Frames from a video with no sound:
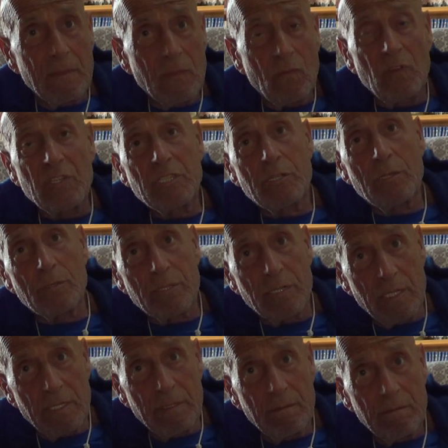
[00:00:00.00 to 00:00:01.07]
Questo
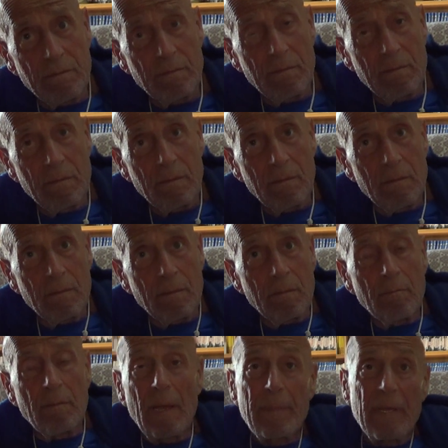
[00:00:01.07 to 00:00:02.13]
sì,
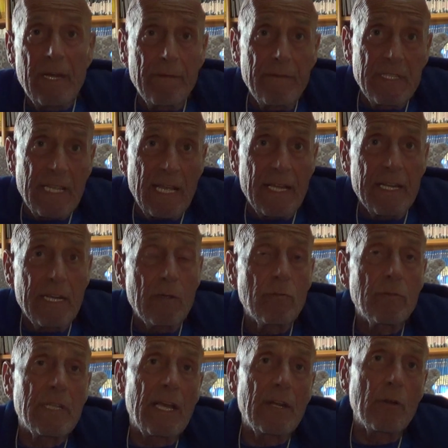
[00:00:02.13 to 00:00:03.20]
ma per evitare
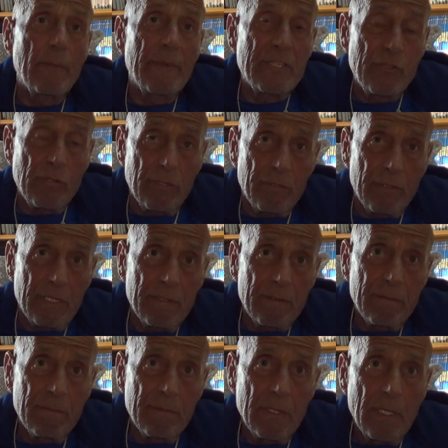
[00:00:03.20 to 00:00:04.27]
un danno maggiore.
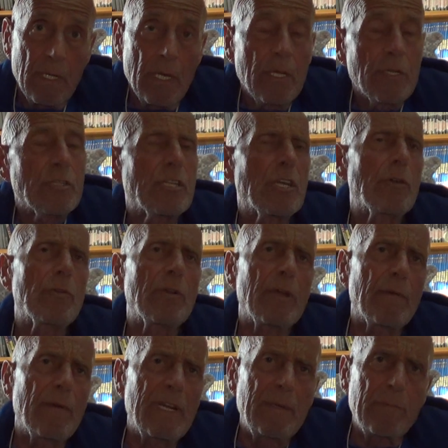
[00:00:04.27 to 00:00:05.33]
C'è un
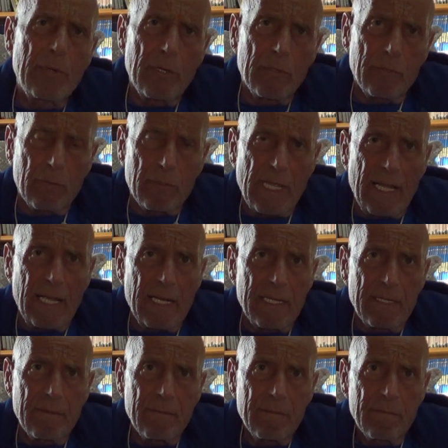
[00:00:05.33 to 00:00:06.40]
equilibrio
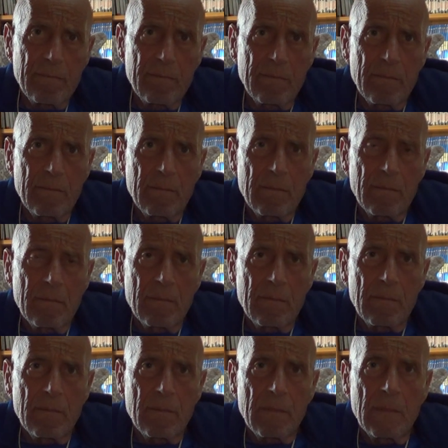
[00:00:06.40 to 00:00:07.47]
totale.
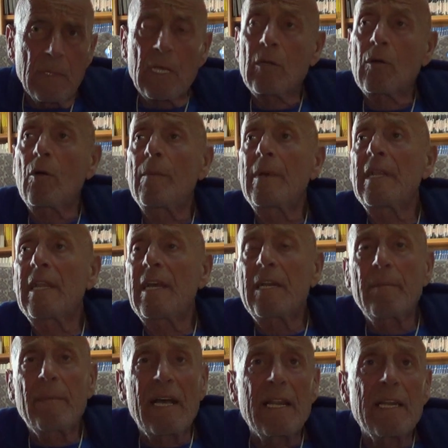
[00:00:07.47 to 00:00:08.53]
È come gli
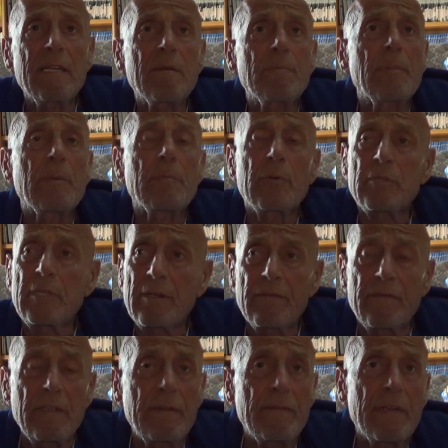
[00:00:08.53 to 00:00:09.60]
animali per poter
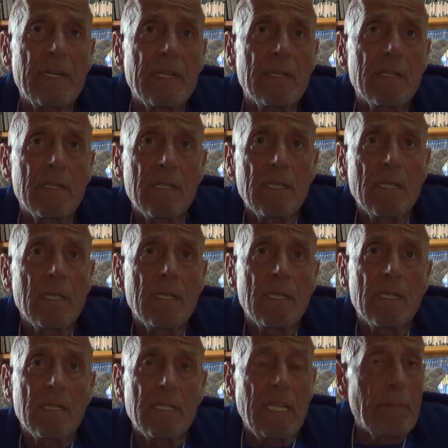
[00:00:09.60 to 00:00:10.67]
vivere
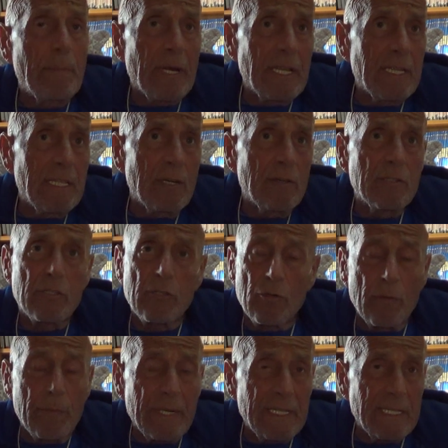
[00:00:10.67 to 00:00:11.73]
depredano e
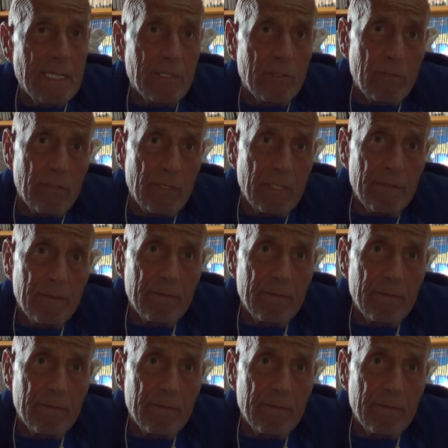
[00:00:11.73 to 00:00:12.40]
sono predatori.